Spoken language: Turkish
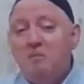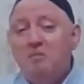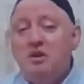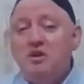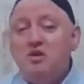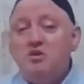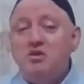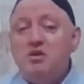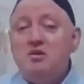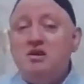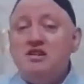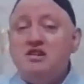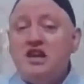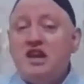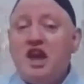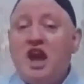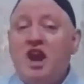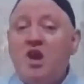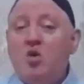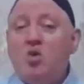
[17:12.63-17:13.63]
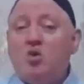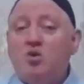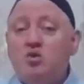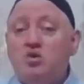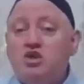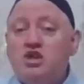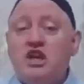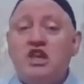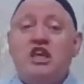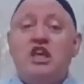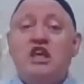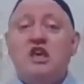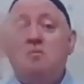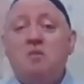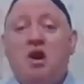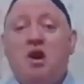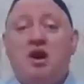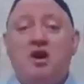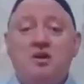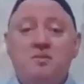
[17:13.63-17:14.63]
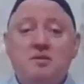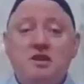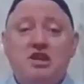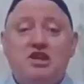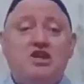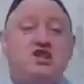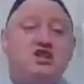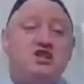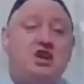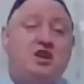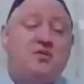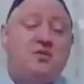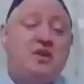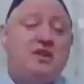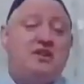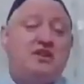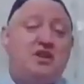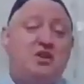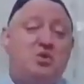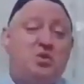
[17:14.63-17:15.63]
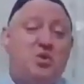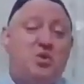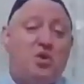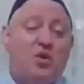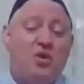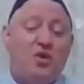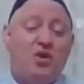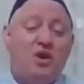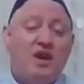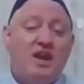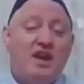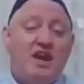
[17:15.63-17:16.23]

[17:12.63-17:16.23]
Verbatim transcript: Becid Hazretleri her okudukça imanım inkişaf etti diyor.